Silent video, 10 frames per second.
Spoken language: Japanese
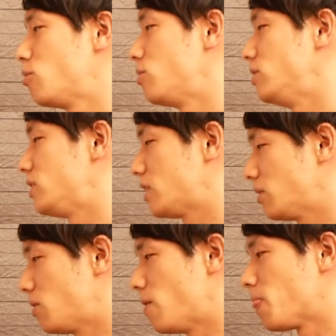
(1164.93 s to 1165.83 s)
思うんですけ
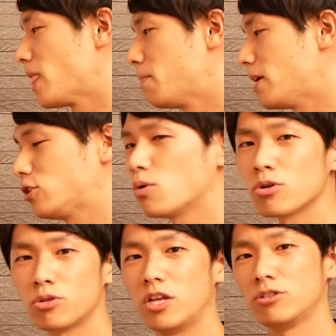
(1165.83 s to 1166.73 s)
ど、まあ、一言
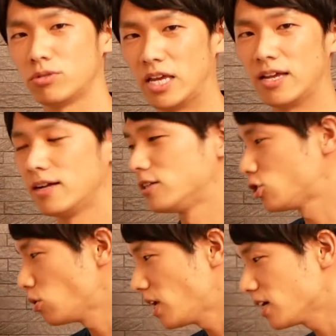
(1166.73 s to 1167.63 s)
で言うとね、
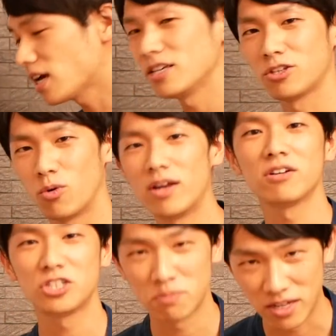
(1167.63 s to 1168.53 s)
腸内環境を悪く
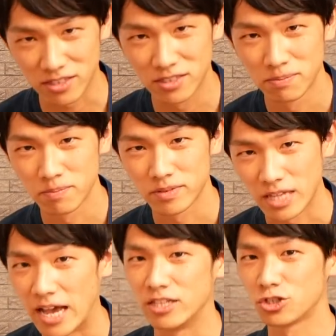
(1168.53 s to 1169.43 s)
します。
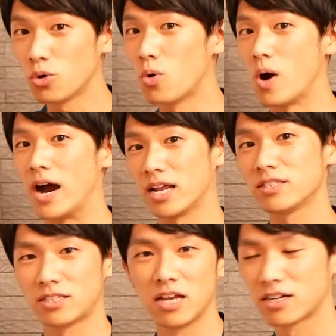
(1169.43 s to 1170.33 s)
はい、腸を荒ら
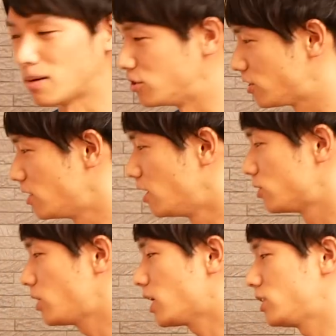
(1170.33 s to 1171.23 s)
す添加物。
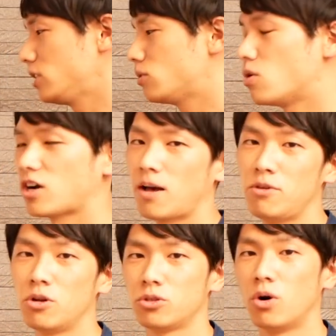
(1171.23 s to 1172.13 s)
それが人工甘味
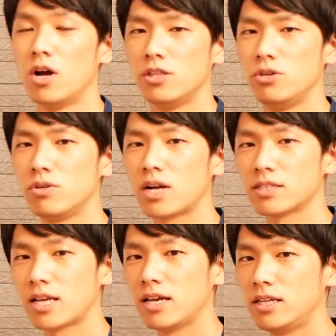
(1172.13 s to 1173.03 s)
料と乳化
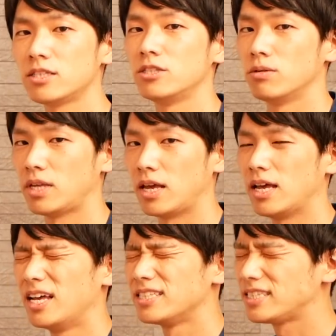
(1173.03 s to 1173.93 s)
剤ですので、
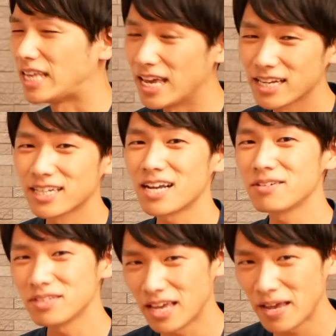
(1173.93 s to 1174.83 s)
せっか
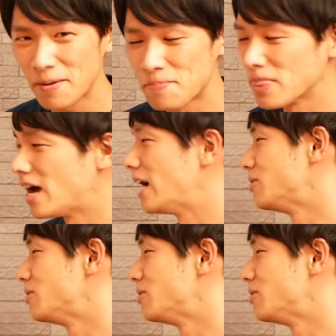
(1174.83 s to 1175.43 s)
くね、あ